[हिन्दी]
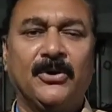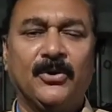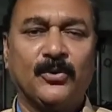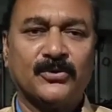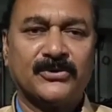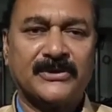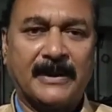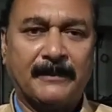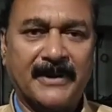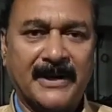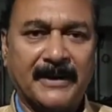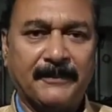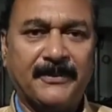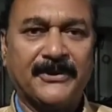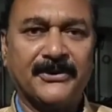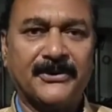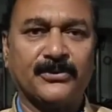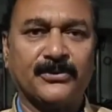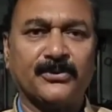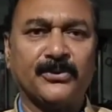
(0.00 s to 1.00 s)
उसका बेनिफिट
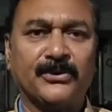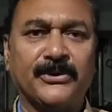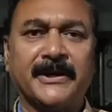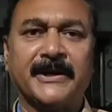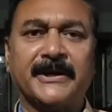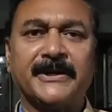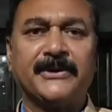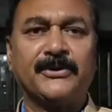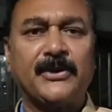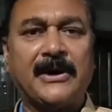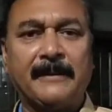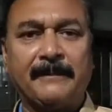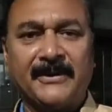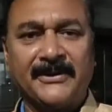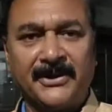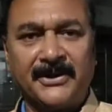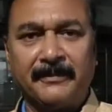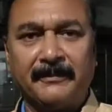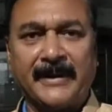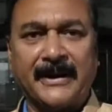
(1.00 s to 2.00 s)
किसको देंगे ये तो
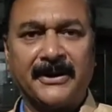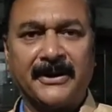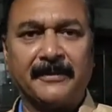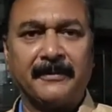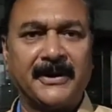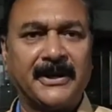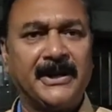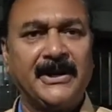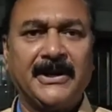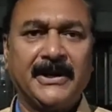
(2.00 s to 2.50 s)
हैपेजर्ड मैनर में